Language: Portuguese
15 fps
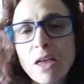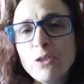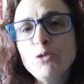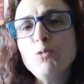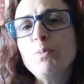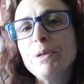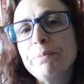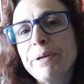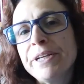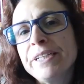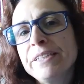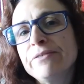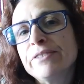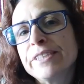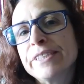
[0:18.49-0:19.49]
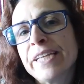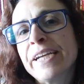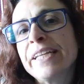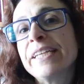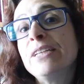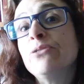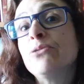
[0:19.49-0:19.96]
do primeiro
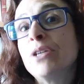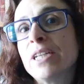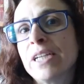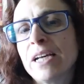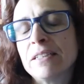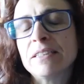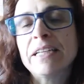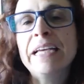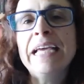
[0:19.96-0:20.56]
aniversário aqui do canal.